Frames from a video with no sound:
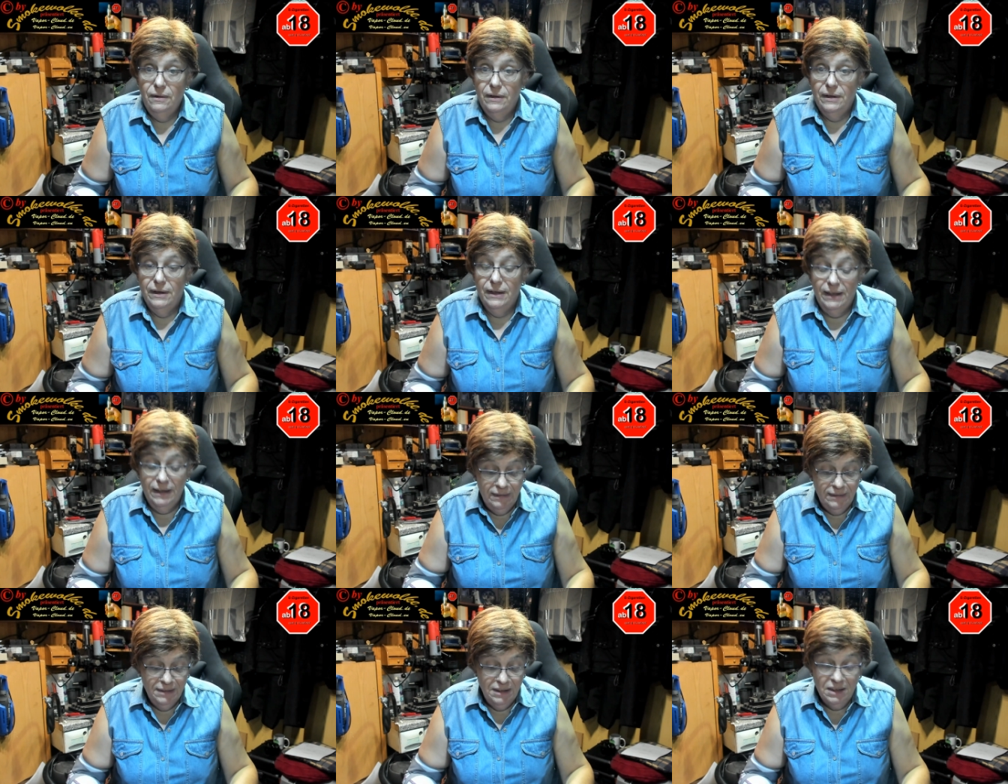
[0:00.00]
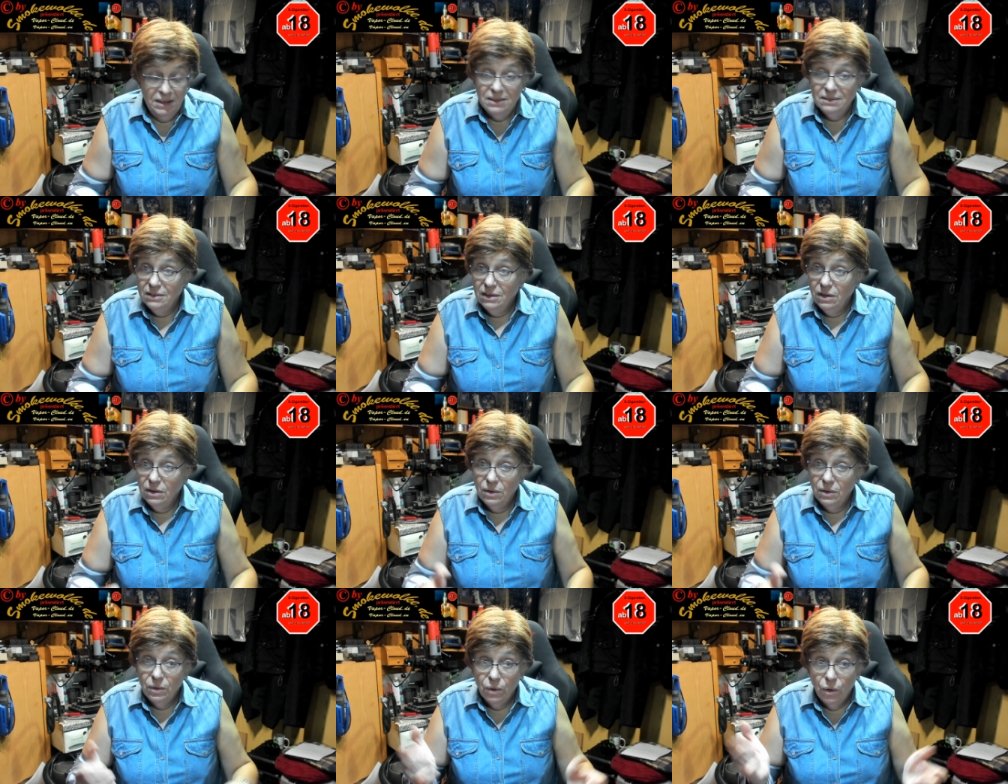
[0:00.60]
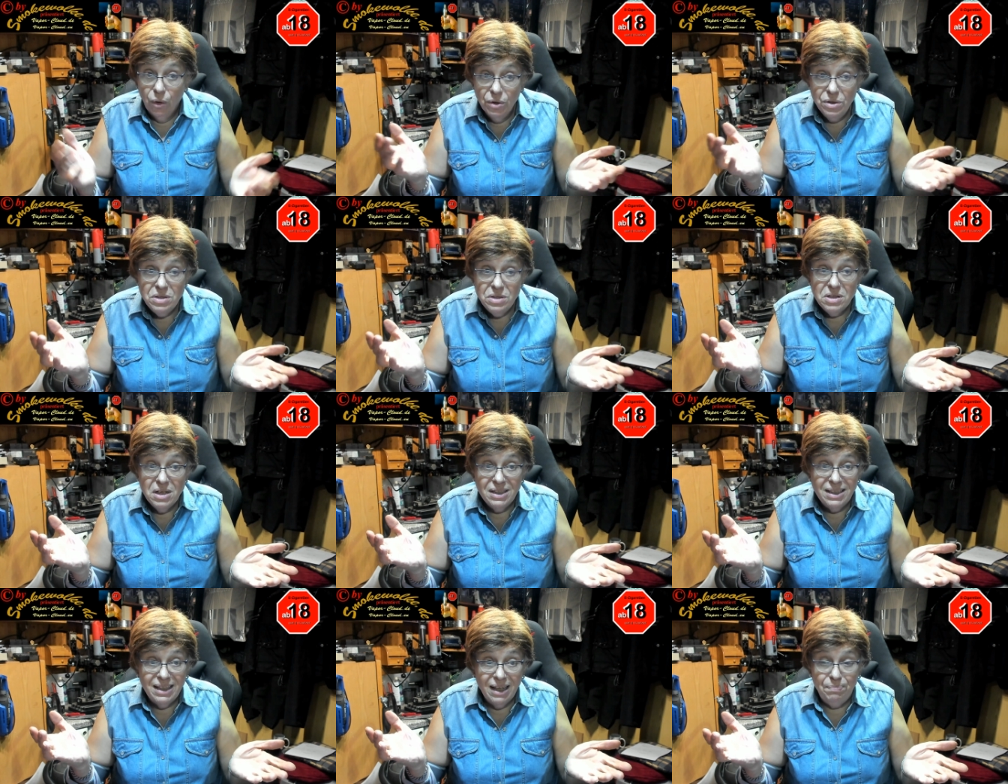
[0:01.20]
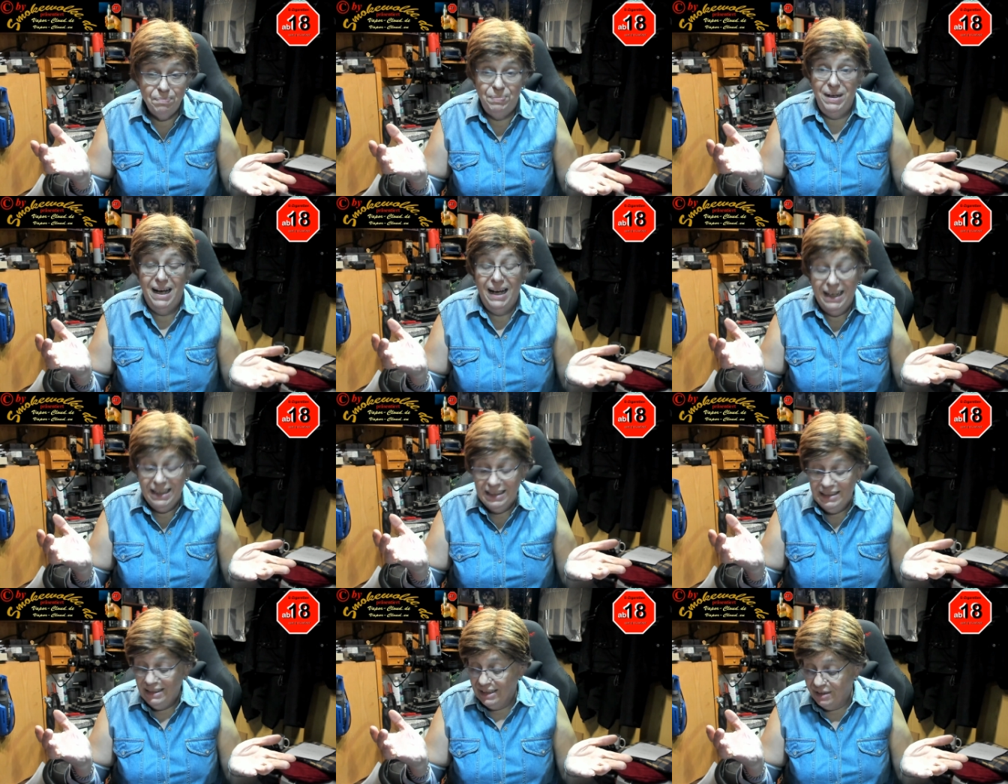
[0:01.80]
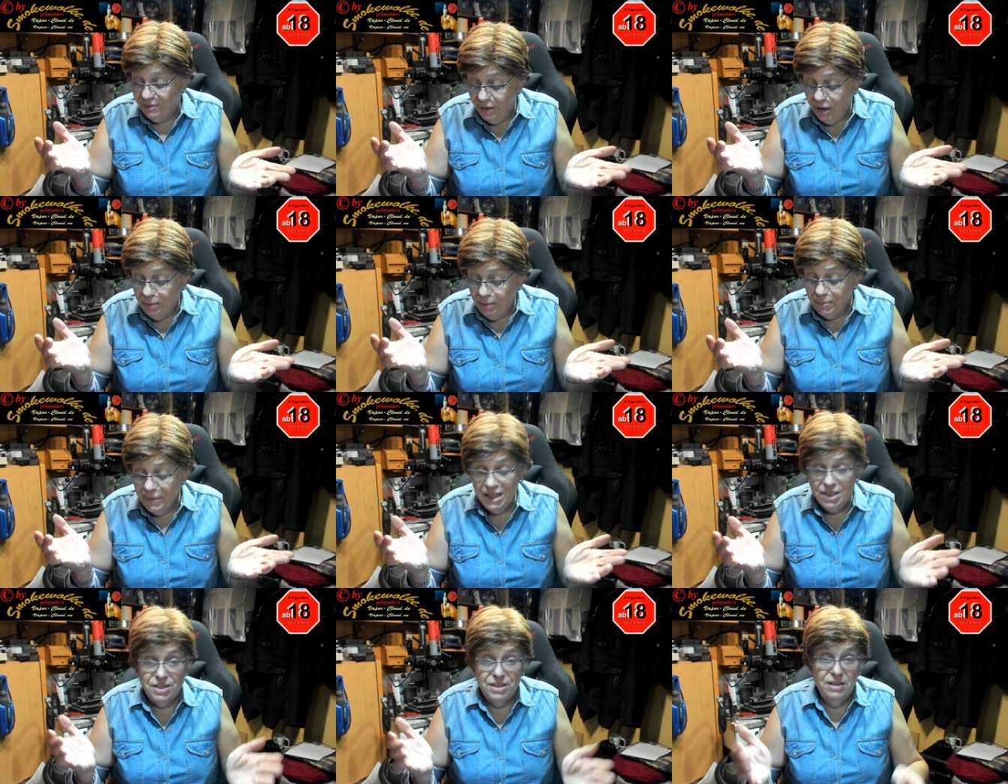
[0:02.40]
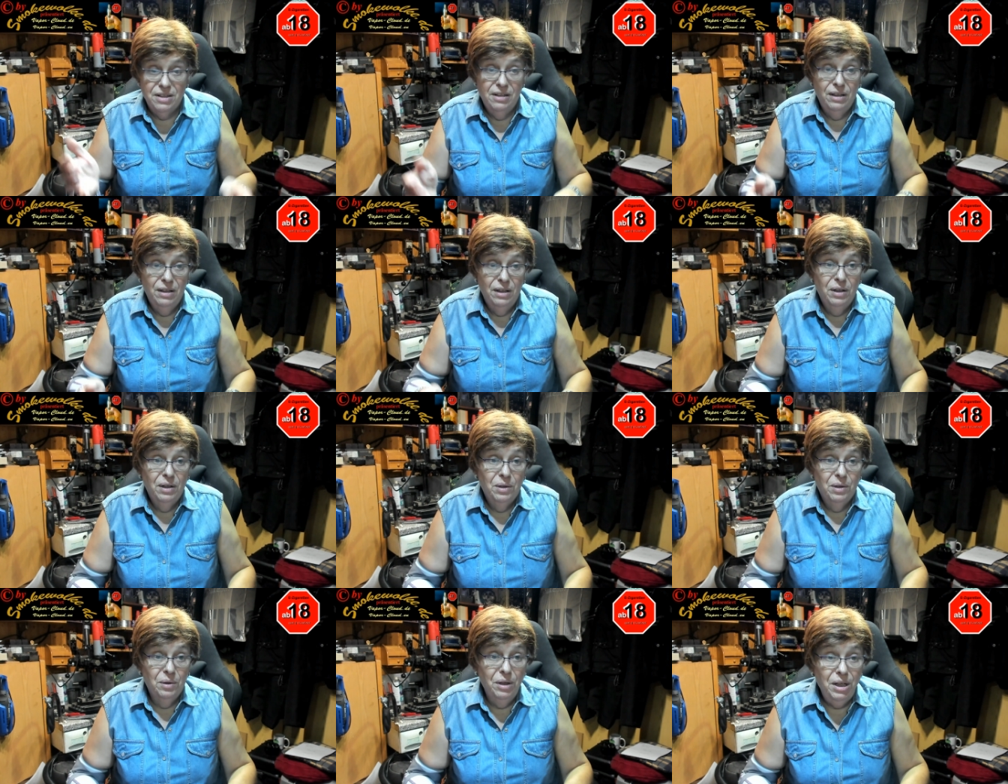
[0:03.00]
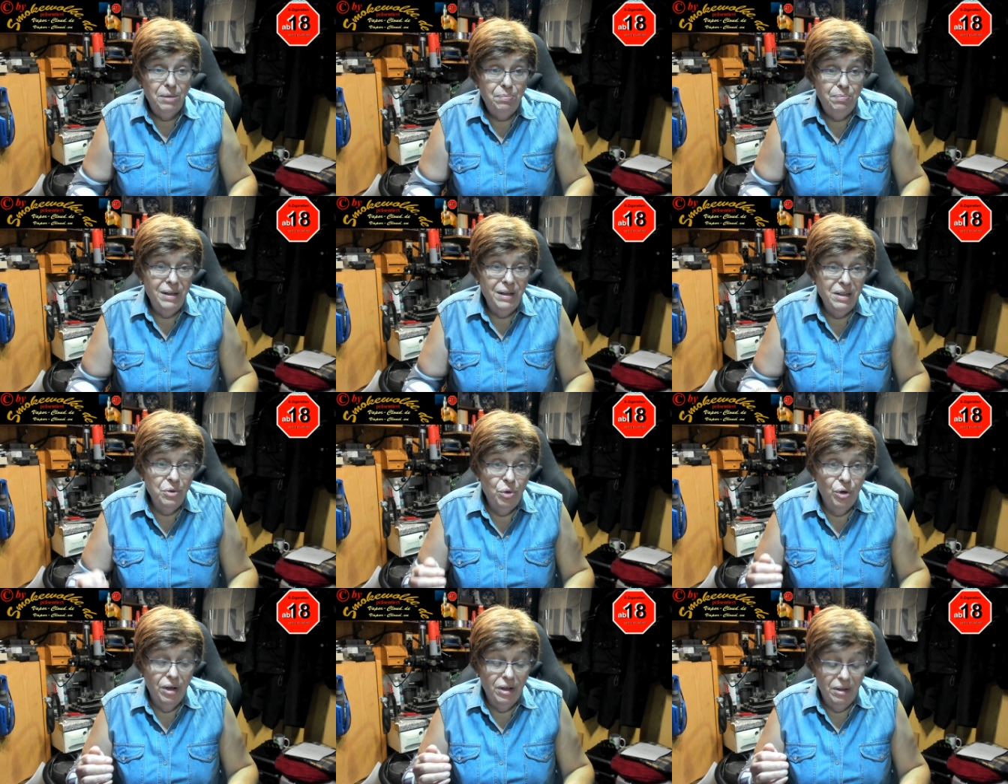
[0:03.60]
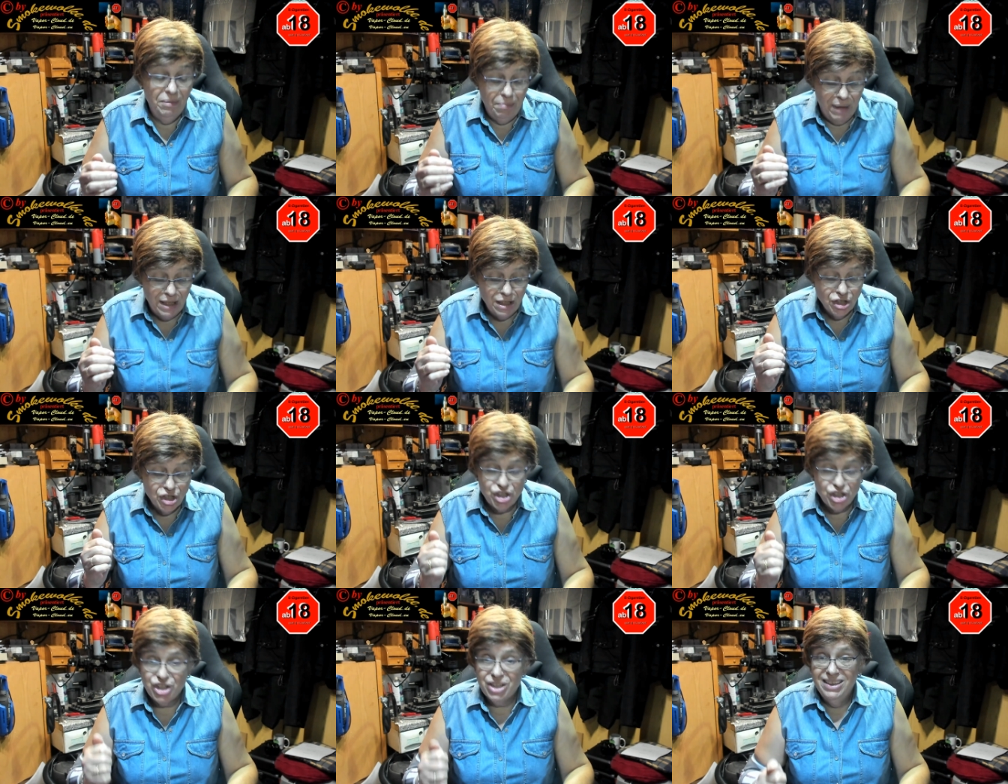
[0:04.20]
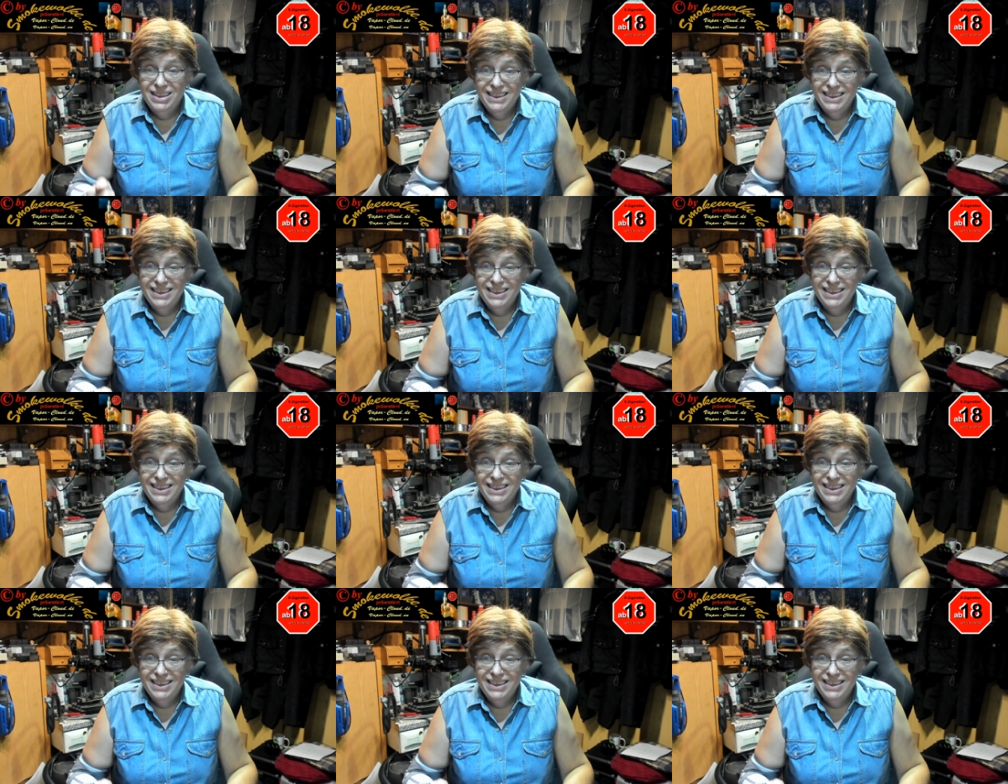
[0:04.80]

Ja? Und ich habe hier ein Equipment und ich bin nur ein Mensch,